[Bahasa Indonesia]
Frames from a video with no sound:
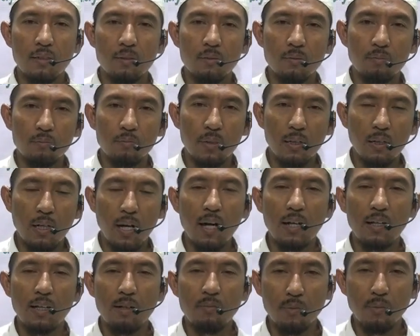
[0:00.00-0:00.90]

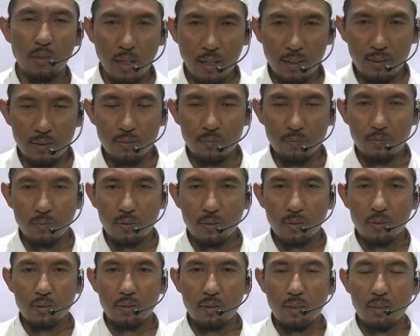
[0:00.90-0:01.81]
mengharamkan.
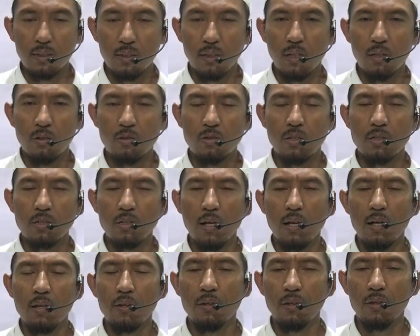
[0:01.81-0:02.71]
Jadi kalau
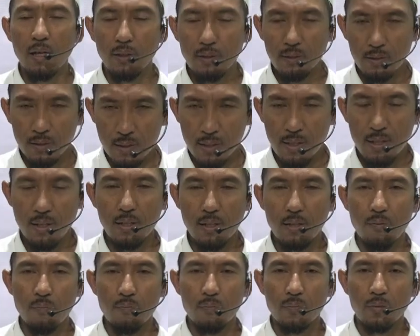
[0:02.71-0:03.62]
secara
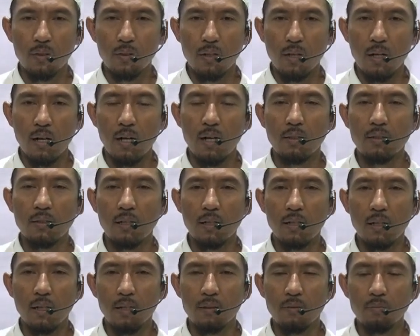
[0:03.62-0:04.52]
zatnya
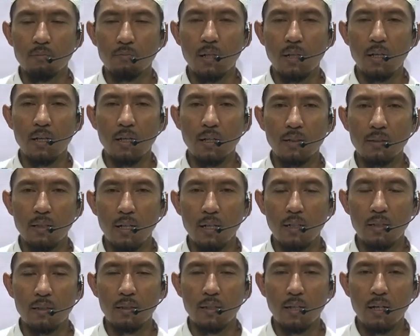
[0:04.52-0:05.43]
adalah barang
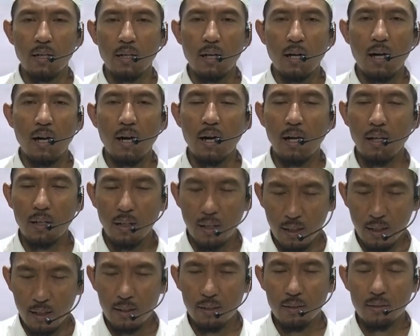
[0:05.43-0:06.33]
yang
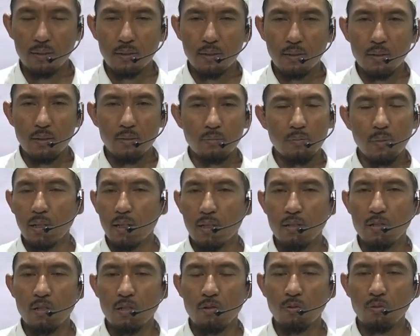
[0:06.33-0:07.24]
halal,
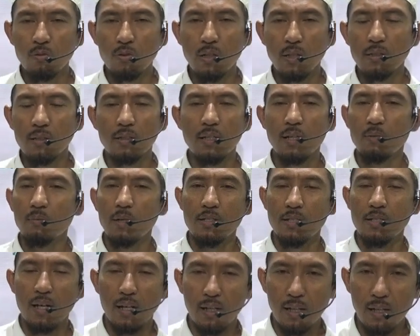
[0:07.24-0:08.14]
maka sesungguhnya tidak
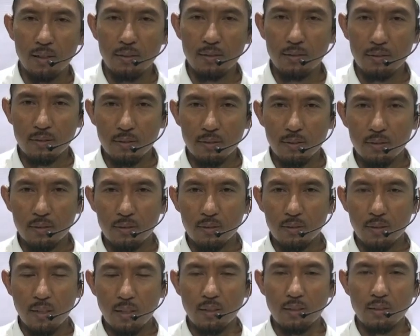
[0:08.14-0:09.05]
masalah.
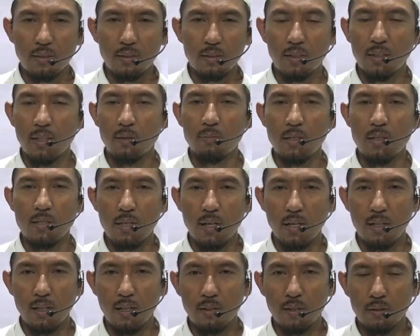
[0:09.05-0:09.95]
Nah, ini tidak
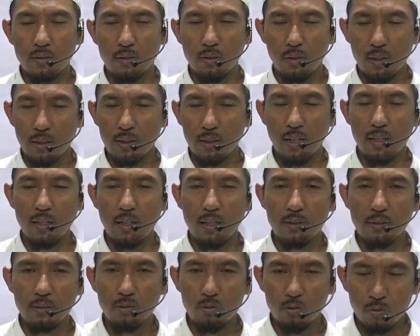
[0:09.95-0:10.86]
masalah. Oleh
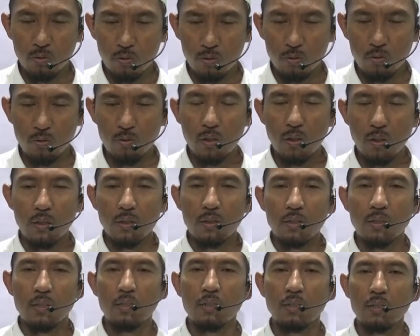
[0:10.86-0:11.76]
karena itu,
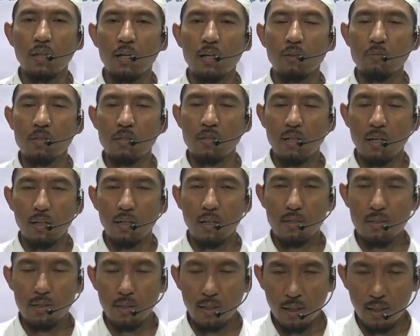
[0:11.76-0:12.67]
kita
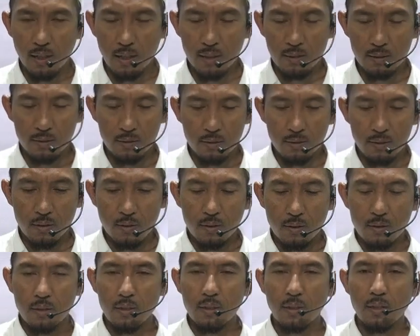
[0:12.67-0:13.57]
misalkan sekarang
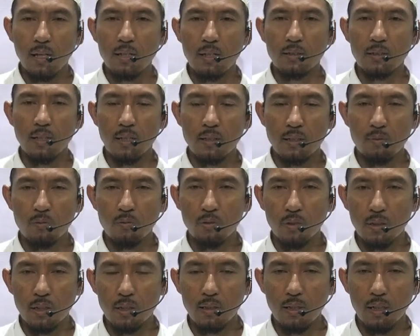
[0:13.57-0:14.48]
ini kaitannya
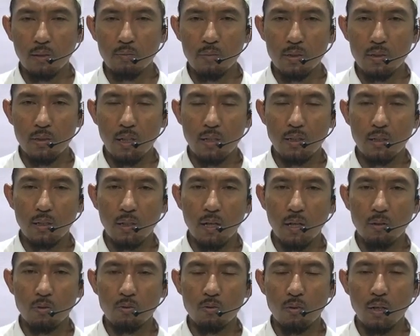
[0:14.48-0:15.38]
mungkin yang menjadi
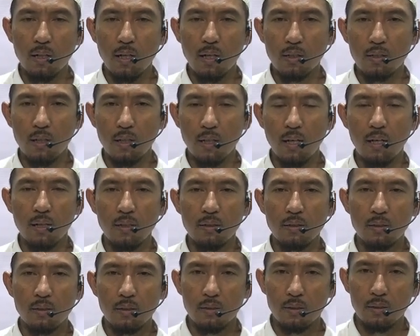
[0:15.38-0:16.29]
keraguan adalah
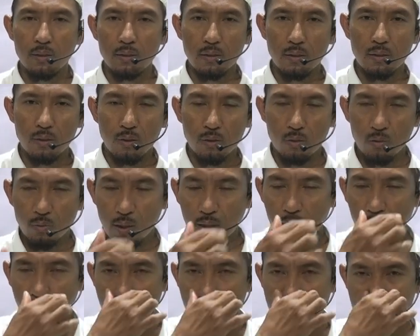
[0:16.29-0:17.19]
Eh, kue
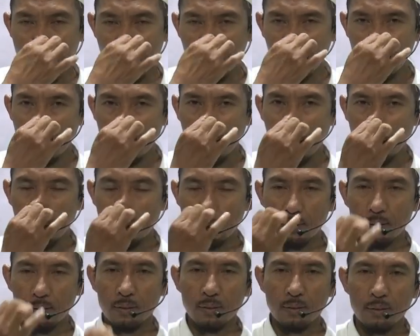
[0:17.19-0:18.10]
keranjangnya.
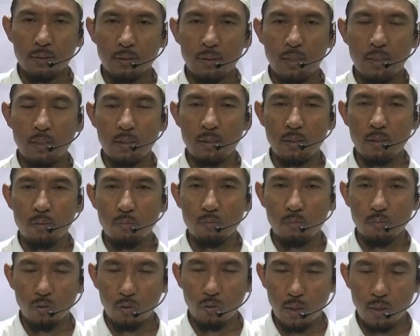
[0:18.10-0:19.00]
Jadi
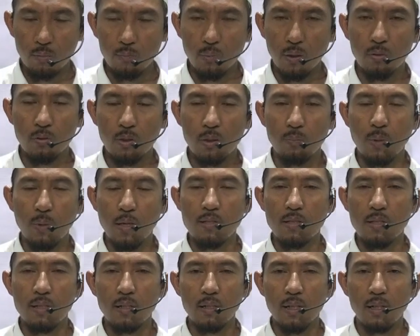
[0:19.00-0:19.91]
mungkin perlu
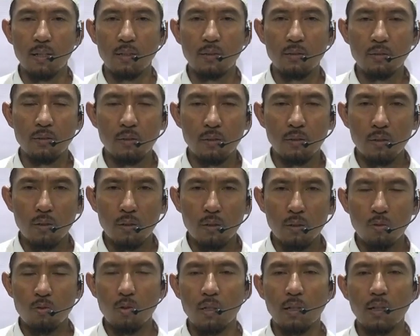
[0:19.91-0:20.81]
dipastikan
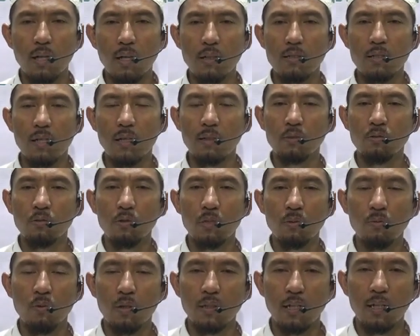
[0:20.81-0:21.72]
kue keranjang itu
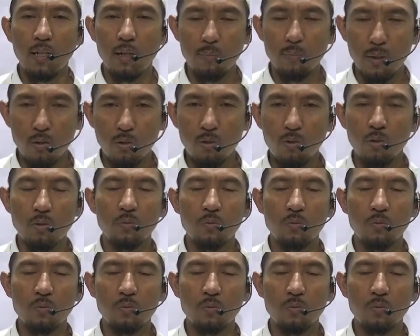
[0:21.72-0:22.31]
dibuat dari apa dulu.